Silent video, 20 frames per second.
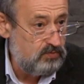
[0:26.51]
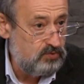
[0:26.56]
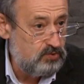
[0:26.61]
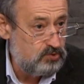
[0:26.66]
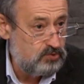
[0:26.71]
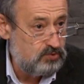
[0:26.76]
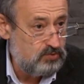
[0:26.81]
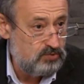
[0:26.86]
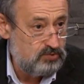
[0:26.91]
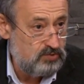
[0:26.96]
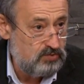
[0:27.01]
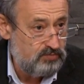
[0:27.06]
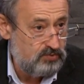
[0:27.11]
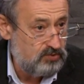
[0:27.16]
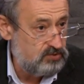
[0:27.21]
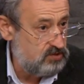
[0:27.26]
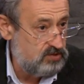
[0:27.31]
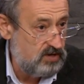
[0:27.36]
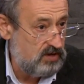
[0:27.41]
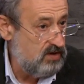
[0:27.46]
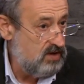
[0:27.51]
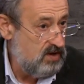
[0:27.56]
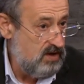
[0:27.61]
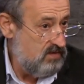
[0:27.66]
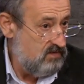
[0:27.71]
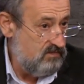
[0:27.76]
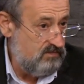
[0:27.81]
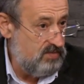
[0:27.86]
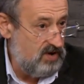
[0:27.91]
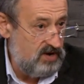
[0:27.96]
уничтожил просто так
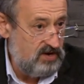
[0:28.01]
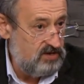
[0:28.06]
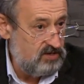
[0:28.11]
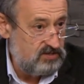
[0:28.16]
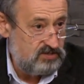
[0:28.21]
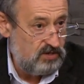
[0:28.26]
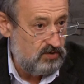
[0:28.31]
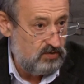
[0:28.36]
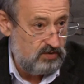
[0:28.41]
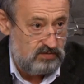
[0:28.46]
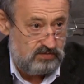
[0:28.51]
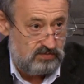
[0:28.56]
в больницах